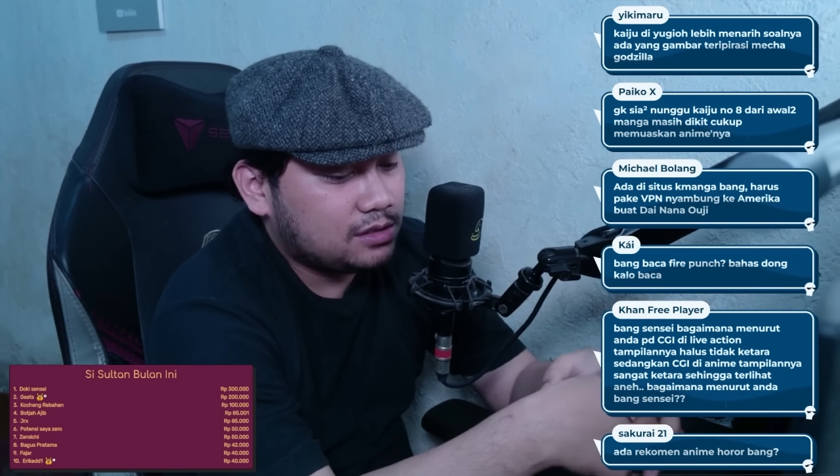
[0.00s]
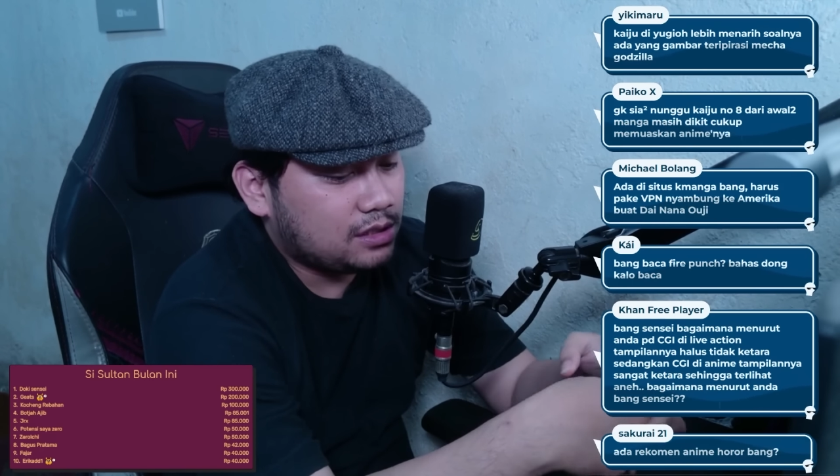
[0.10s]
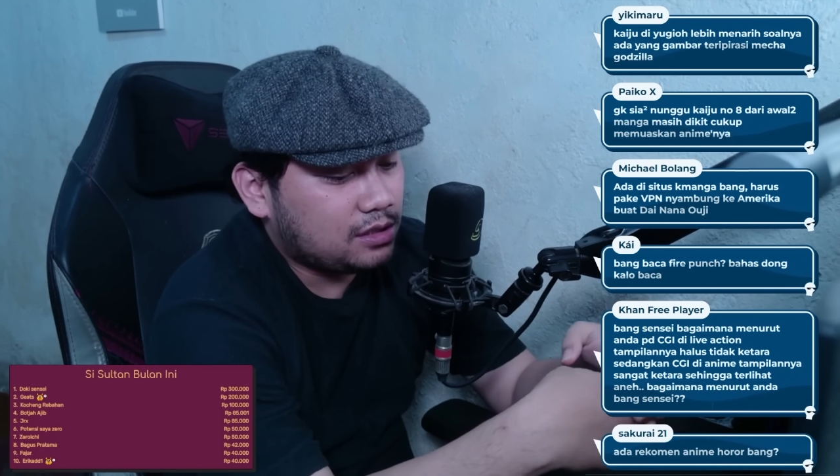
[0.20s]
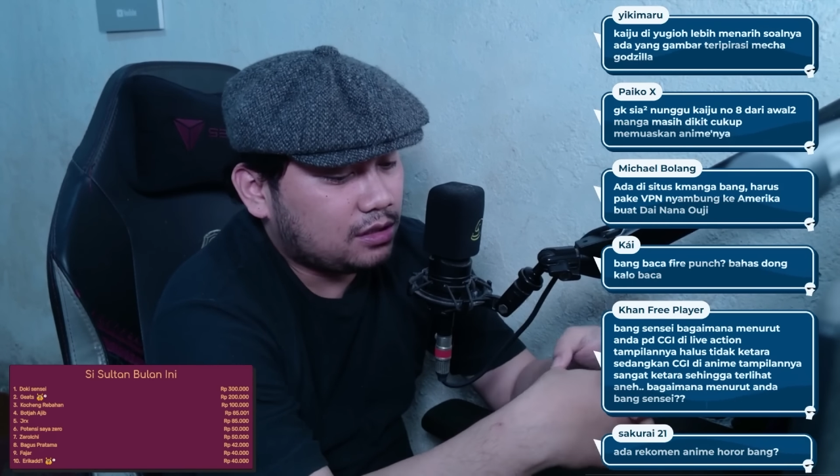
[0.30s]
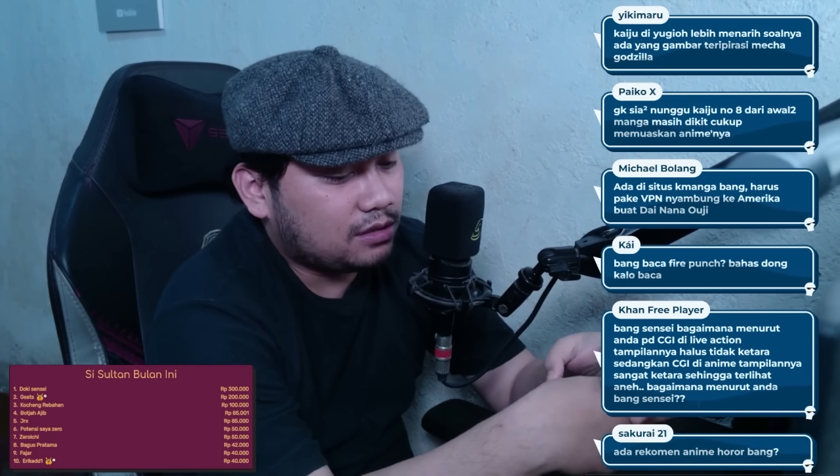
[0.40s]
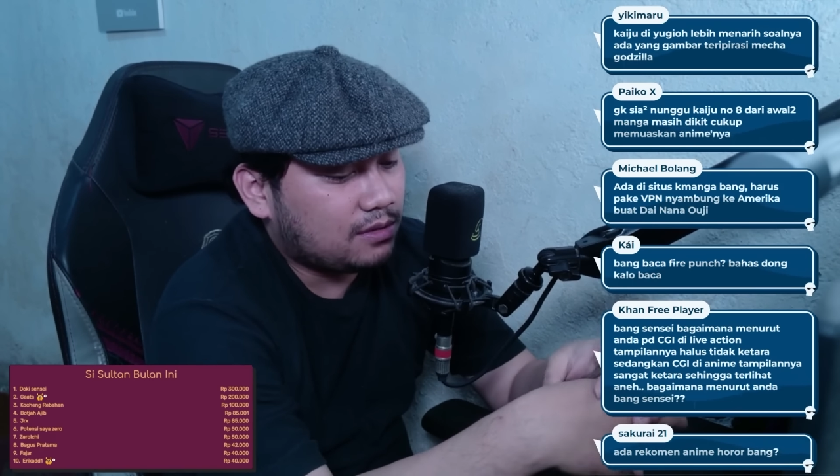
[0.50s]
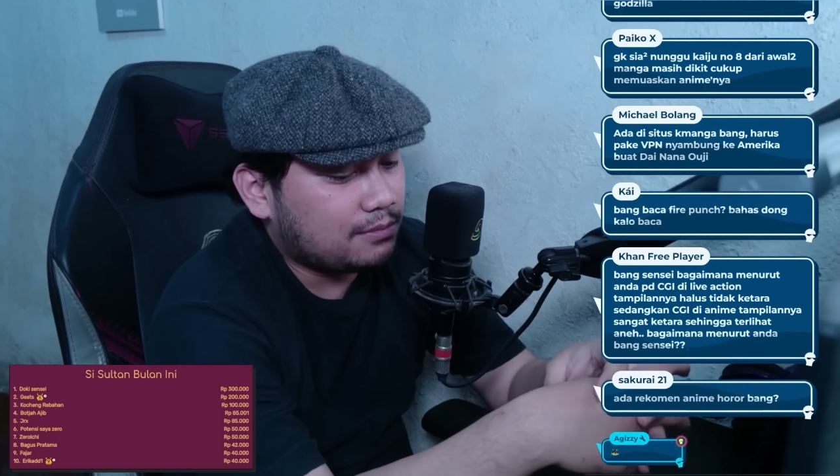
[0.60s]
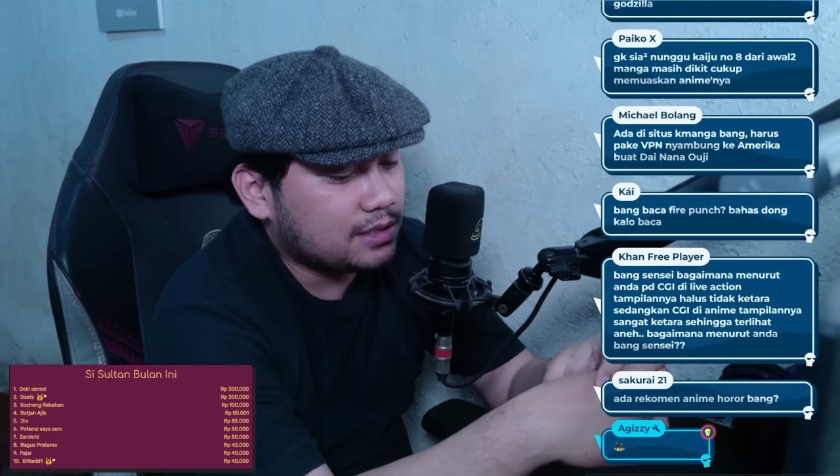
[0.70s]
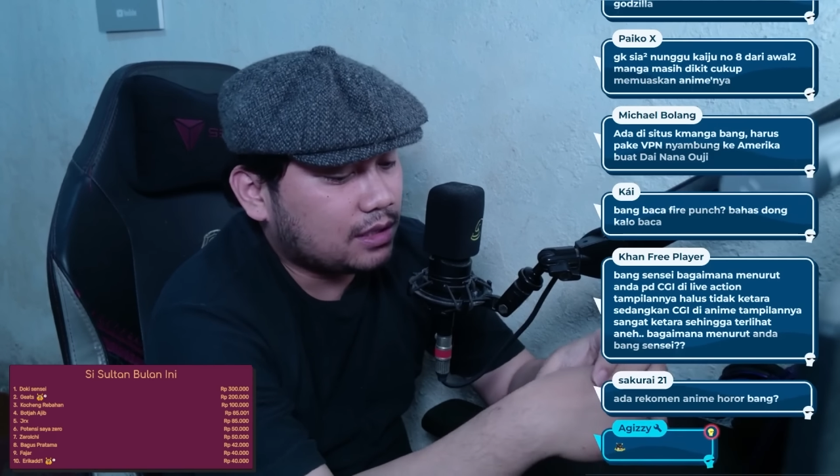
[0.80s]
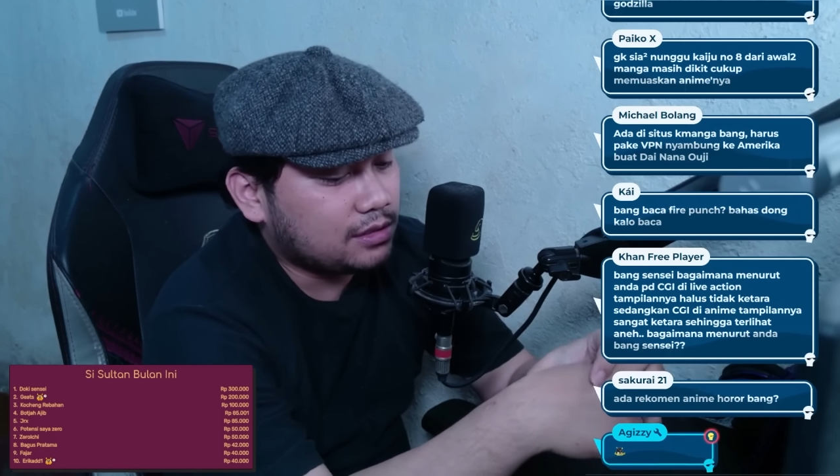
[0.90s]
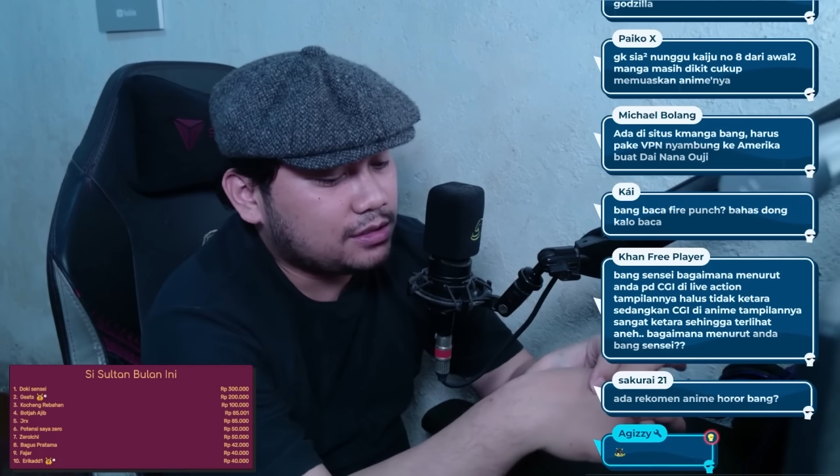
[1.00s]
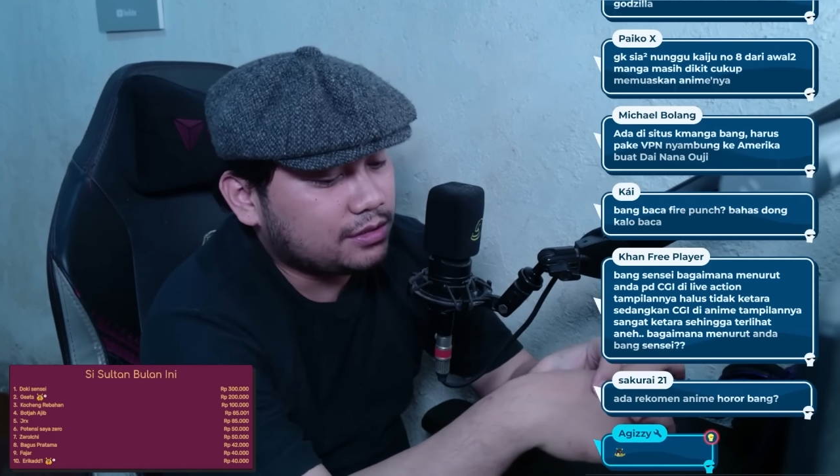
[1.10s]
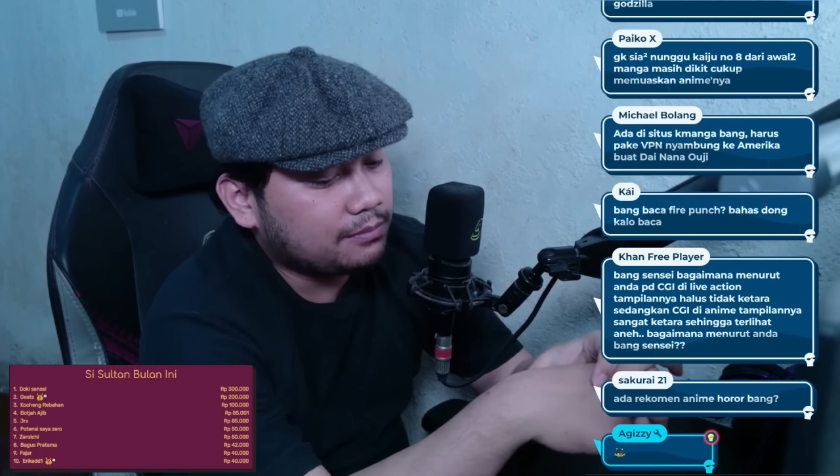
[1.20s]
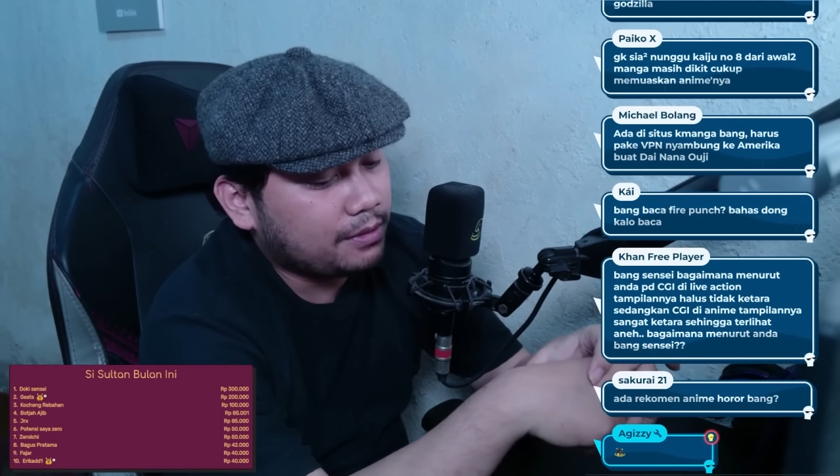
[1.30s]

Si teman masa kecilnya